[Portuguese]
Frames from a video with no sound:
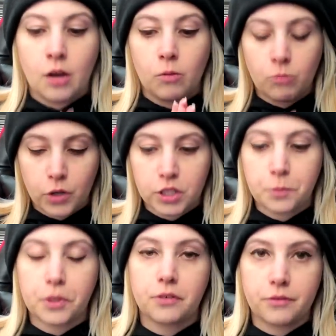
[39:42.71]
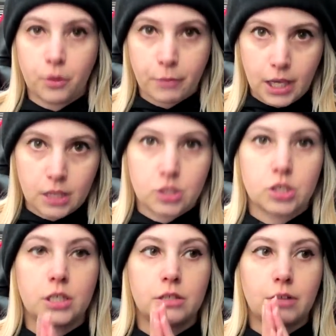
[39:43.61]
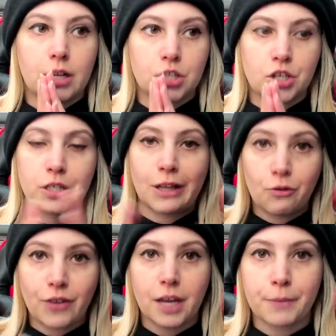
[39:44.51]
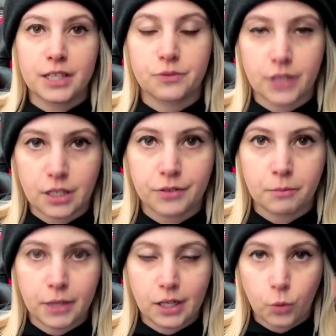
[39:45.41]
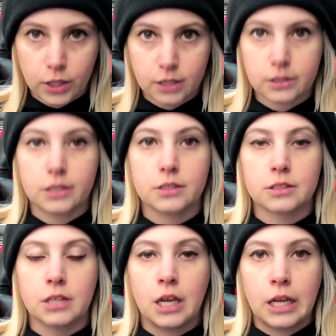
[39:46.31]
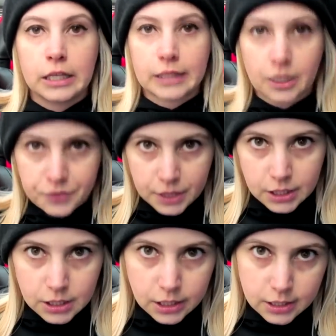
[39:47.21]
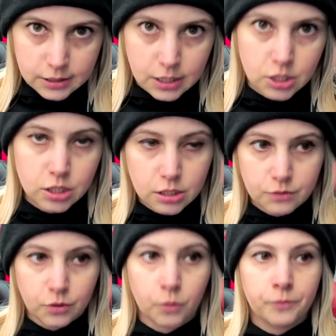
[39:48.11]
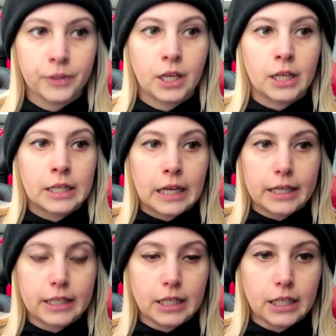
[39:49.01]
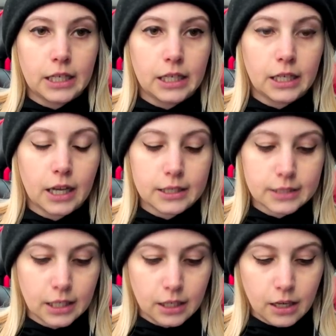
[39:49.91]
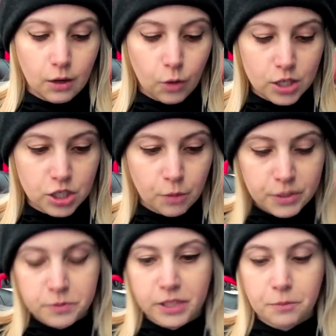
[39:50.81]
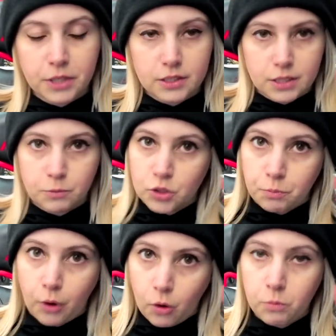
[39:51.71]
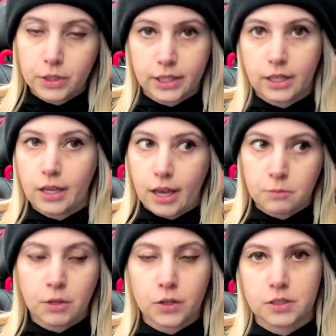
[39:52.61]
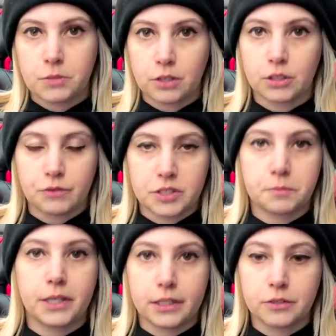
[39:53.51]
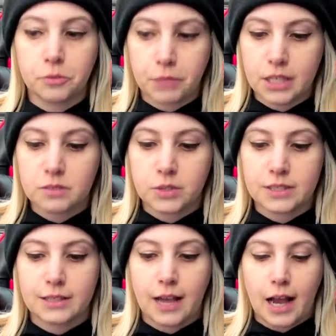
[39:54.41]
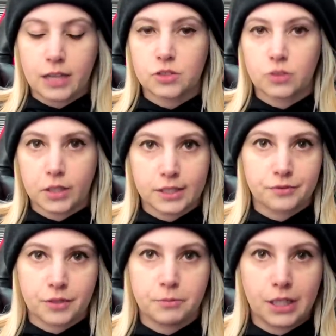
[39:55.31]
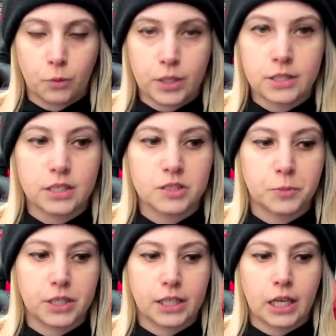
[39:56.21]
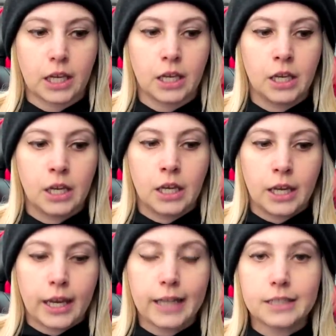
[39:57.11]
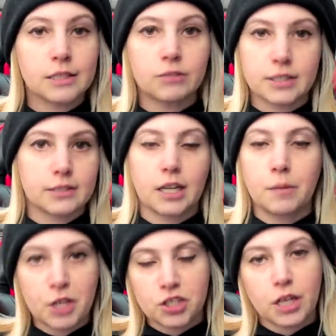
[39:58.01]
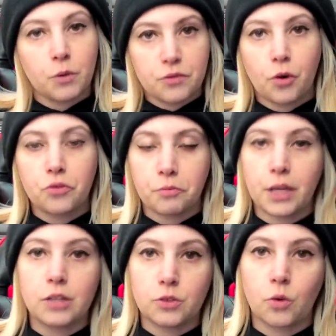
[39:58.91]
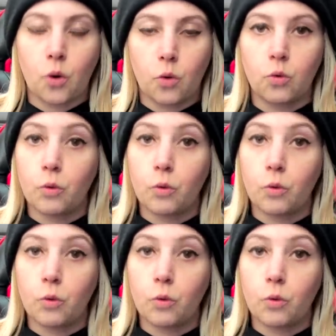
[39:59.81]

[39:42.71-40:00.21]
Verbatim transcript: muito provavelmente a gente não vai mais ver a família Winters na franquia Resident Evil. E, assim, eu acho que ao mesmo tempo que isso é muito bom, porque era uma coisa meio que eu tava esperando mesmo, encerrar a história da família Winters, porque eles não necessariamente têm um envolvimento com o